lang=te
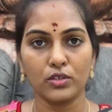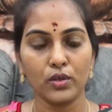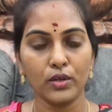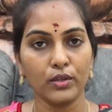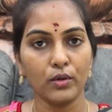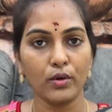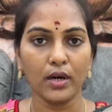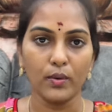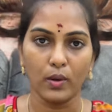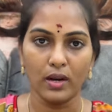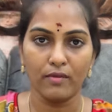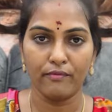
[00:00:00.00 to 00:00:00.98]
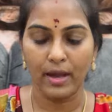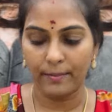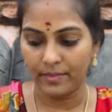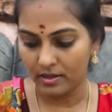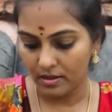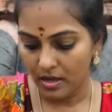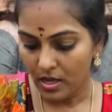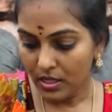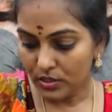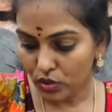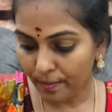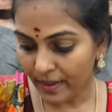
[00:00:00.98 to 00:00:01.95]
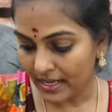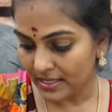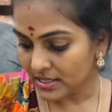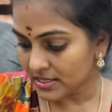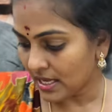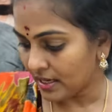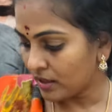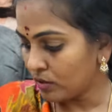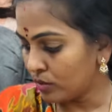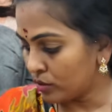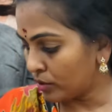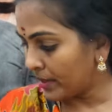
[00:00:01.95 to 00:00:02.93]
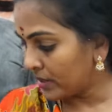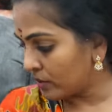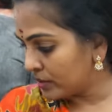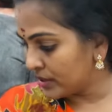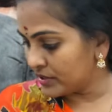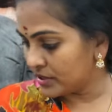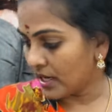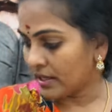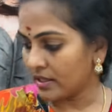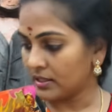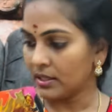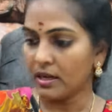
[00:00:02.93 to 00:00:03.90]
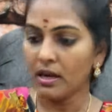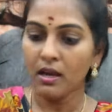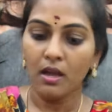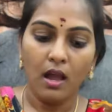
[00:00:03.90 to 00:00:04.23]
తో ఇది కూడా డోలా ఫ్యాబ్రిక్ సో ప్రైజెస్ అన్ని పెట్టుకోండి జాగ్రత్తగా